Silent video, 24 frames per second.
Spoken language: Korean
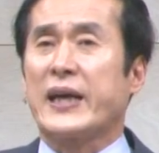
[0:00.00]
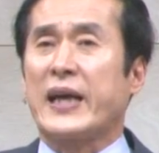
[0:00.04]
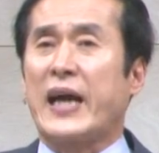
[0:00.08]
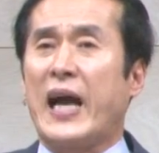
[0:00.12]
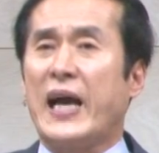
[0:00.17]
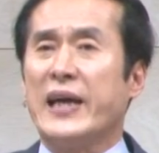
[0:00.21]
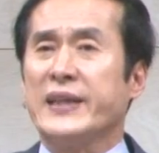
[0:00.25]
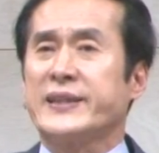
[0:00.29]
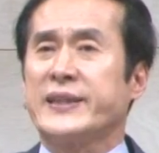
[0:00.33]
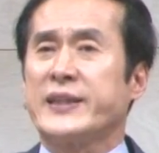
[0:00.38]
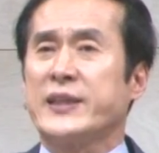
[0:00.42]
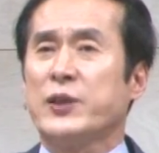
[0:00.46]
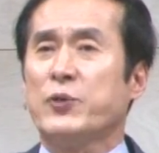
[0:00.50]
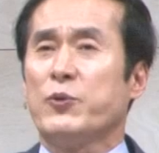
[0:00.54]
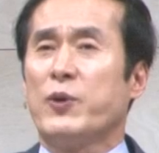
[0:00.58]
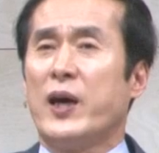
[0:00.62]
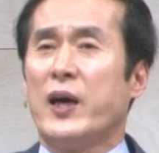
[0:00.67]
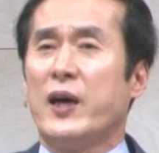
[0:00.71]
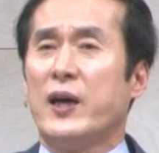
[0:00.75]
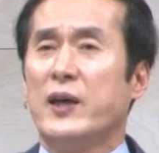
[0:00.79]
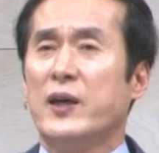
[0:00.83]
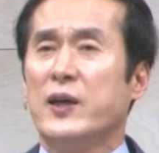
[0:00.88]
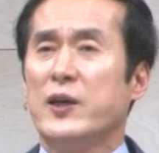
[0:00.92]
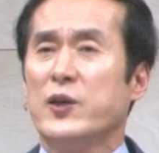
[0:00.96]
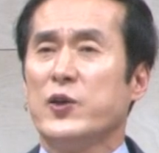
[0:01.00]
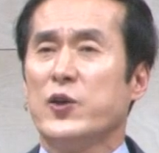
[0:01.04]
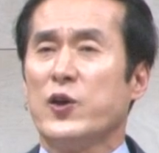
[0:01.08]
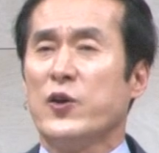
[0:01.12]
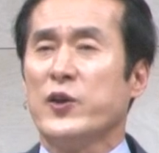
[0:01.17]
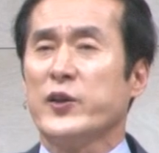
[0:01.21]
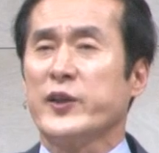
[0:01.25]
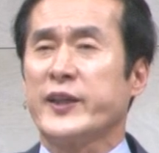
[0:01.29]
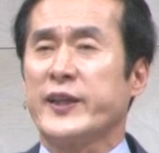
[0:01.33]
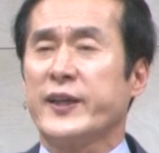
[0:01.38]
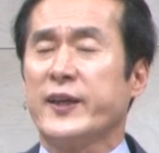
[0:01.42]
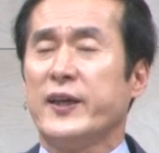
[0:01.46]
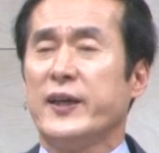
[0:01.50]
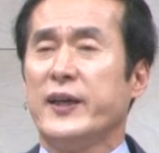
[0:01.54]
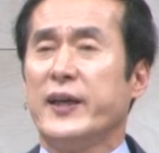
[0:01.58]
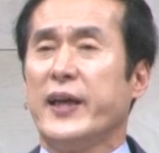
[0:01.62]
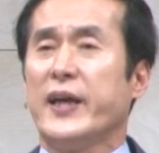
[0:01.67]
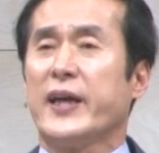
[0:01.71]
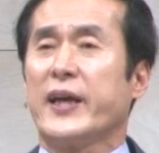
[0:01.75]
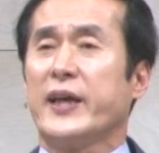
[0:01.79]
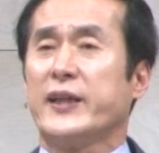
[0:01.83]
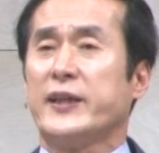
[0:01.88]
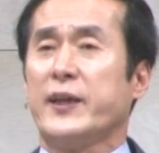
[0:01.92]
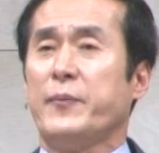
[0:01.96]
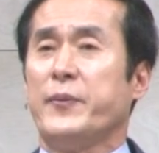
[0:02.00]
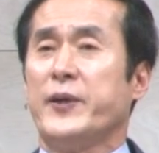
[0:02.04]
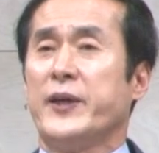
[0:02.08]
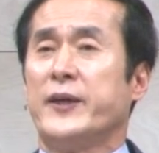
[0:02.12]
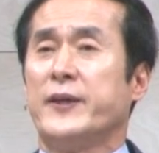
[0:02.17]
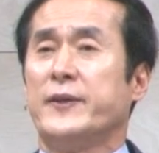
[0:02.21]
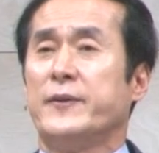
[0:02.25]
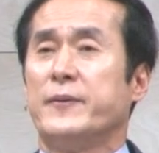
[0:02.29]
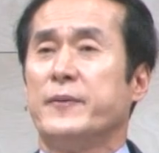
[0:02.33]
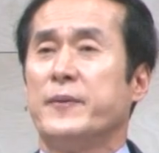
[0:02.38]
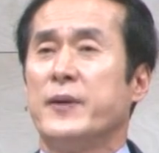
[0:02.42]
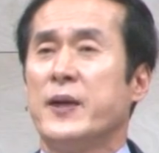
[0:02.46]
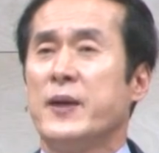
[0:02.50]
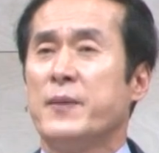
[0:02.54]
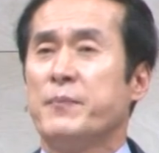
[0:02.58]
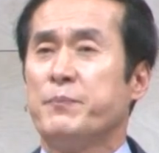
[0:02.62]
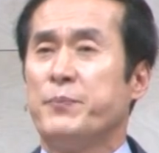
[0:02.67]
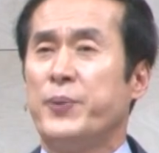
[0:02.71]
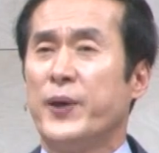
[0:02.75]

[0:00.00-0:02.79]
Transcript: 가시와 은근키를 내게 되면은